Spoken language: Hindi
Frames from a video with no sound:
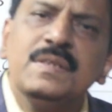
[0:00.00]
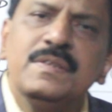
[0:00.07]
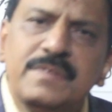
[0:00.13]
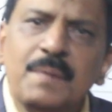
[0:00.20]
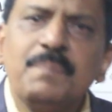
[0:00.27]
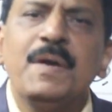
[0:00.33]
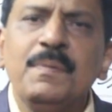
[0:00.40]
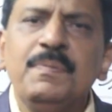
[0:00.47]

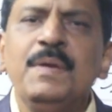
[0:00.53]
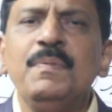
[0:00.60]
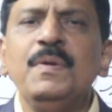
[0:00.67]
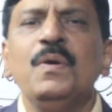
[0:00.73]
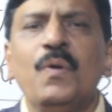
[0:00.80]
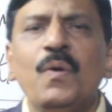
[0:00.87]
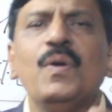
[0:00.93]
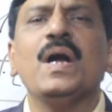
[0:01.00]
जब कभी भी
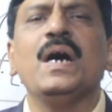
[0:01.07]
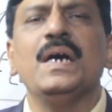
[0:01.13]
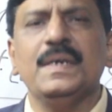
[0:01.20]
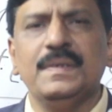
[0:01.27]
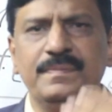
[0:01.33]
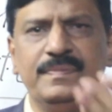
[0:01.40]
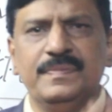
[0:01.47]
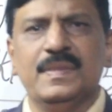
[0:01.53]
होगा
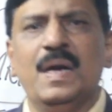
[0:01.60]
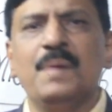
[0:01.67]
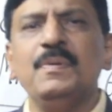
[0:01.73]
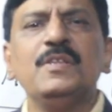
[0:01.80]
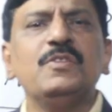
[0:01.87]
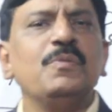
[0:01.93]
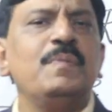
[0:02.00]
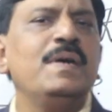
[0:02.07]

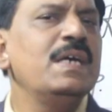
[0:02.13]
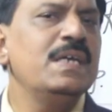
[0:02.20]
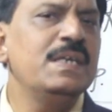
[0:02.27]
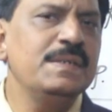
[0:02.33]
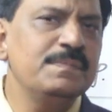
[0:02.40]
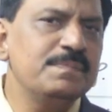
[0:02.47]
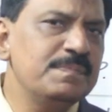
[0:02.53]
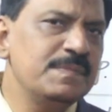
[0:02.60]
अभी तो
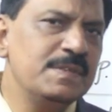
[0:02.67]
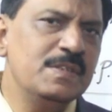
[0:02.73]
मैं